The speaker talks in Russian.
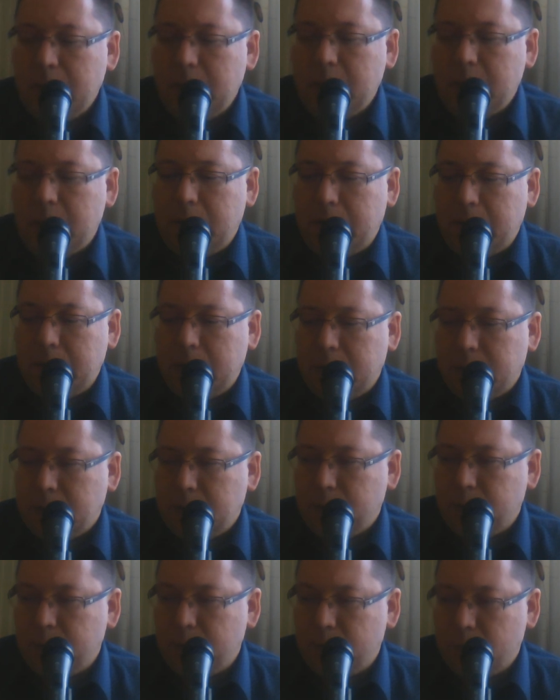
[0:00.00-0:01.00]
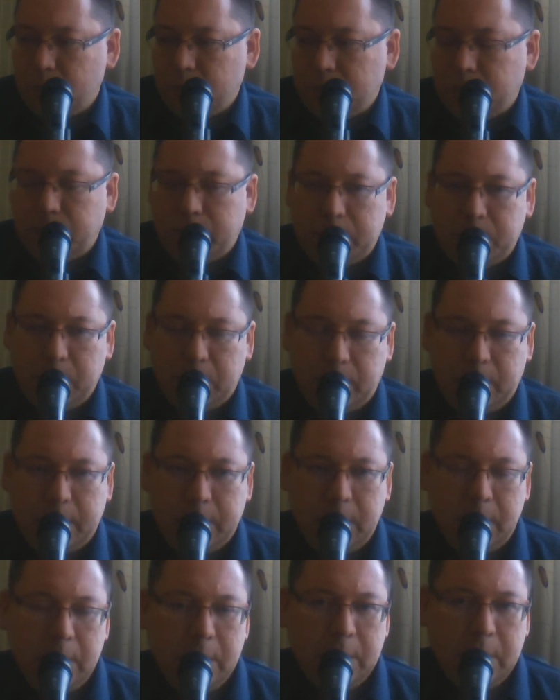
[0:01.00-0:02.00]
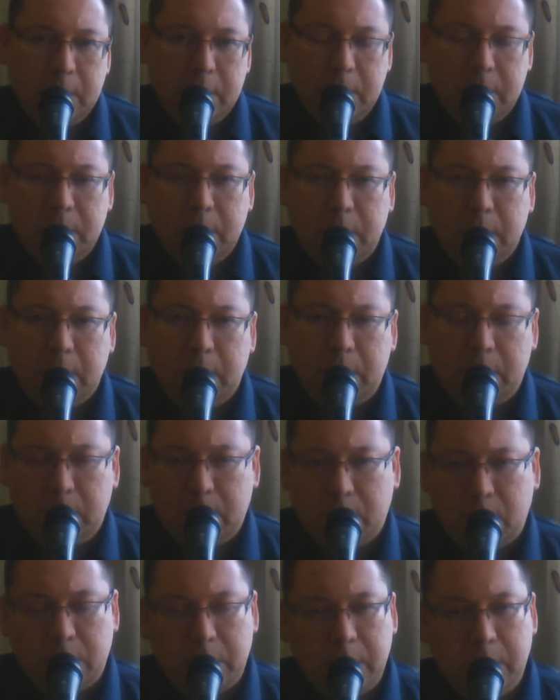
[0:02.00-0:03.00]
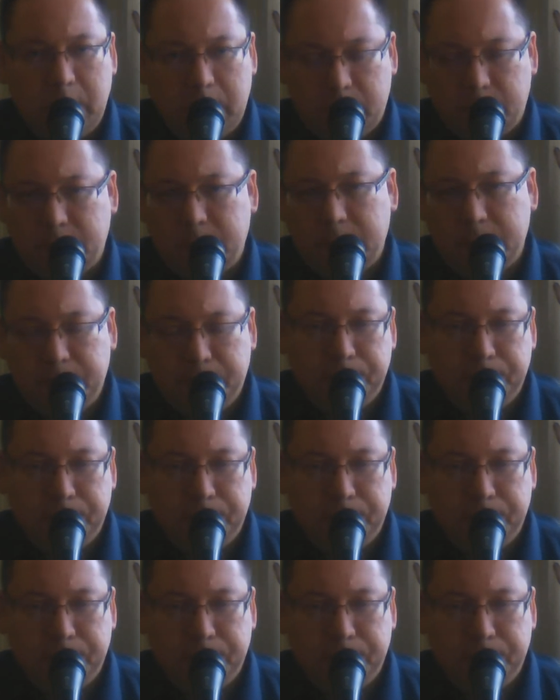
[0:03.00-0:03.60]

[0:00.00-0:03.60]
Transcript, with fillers: и это может вас приводить ежедневно,